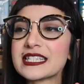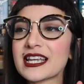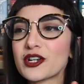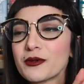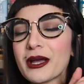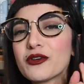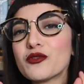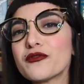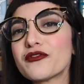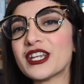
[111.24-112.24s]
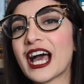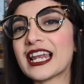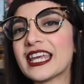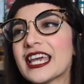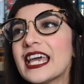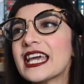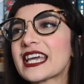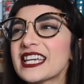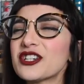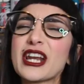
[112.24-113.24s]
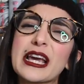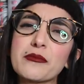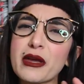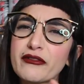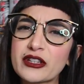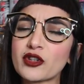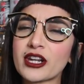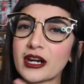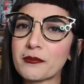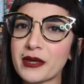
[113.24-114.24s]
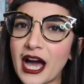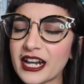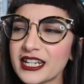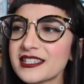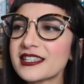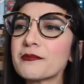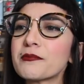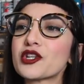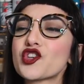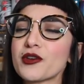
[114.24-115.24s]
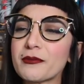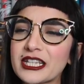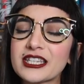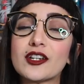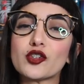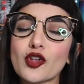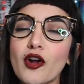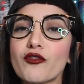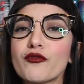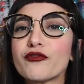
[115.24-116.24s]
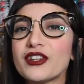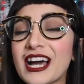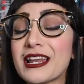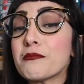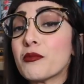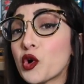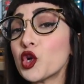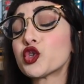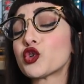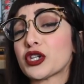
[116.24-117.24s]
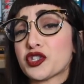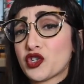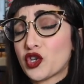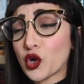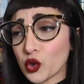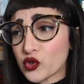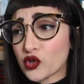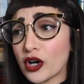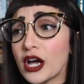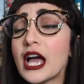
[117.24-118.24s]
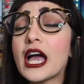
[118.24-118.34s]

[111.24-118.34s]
Secondo me è un finale che non è che mi ha fatto arrabbiare, semplicemente lo trovo un finale molto rischioso rischioso